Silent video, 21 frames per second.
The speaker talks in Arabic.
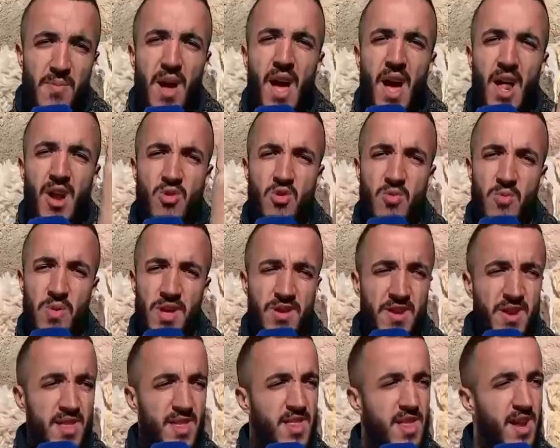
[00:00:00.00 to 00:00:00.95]
نخلصوا ب
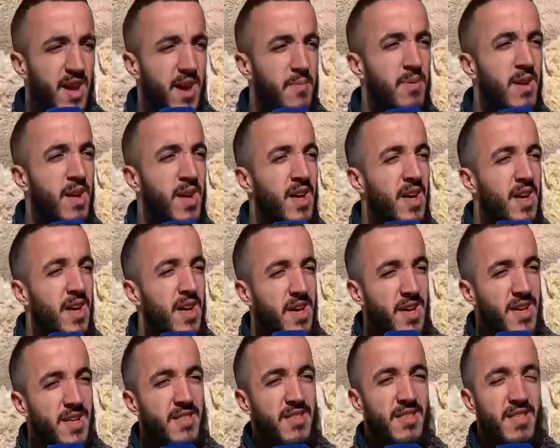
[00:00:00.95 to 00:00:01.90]
20 درهم
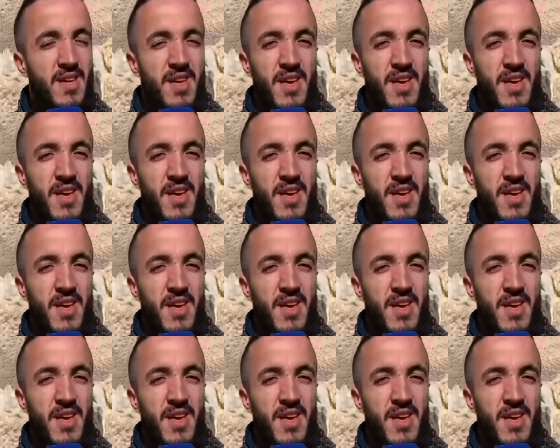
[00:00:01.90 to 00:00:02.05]
حيت